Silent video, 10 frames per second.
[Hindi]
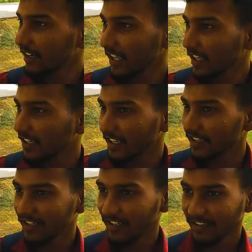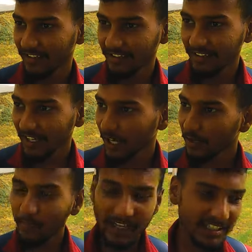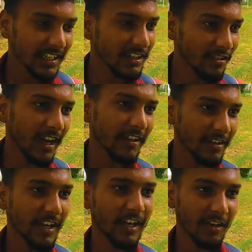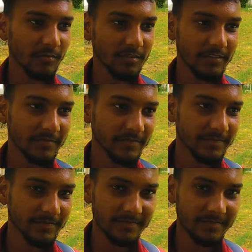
नहीं नहीं नहीं अभी पैसे का जुगाड़ बना रहा हूँ मैं